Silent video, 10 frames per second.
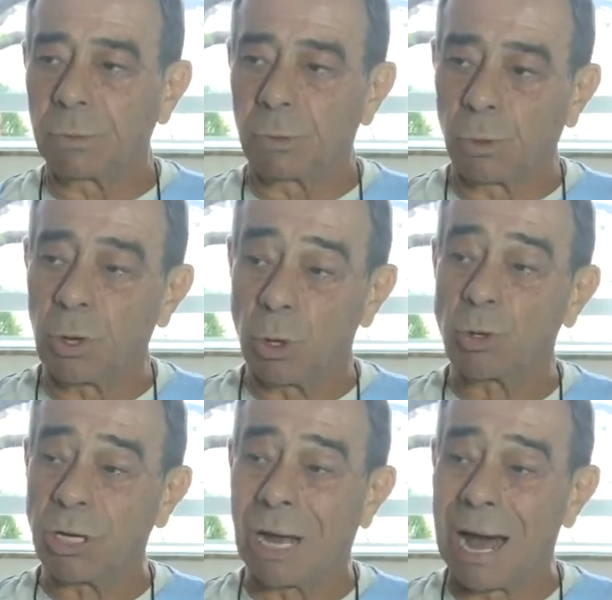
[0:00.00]
do que o
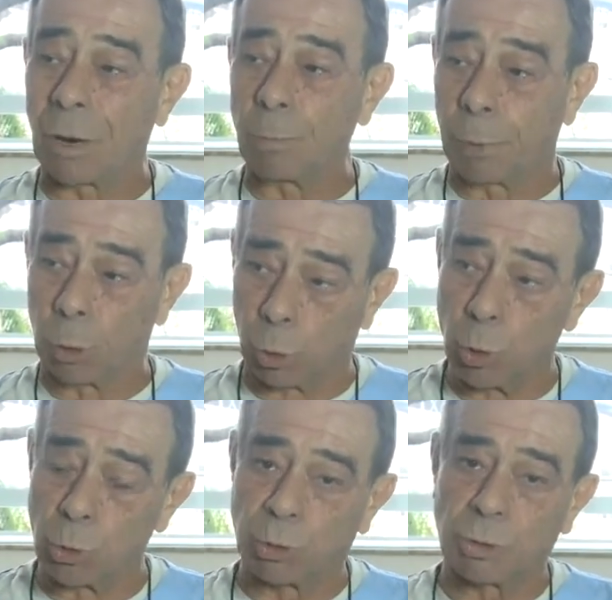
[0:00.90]
cigarro
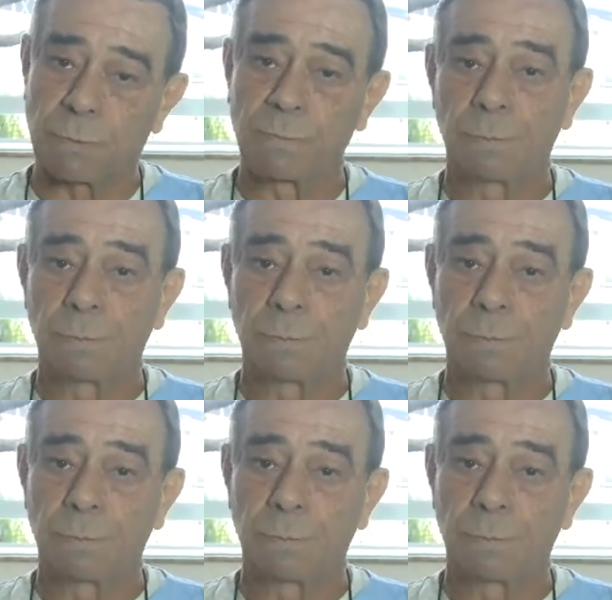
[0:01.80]
produz.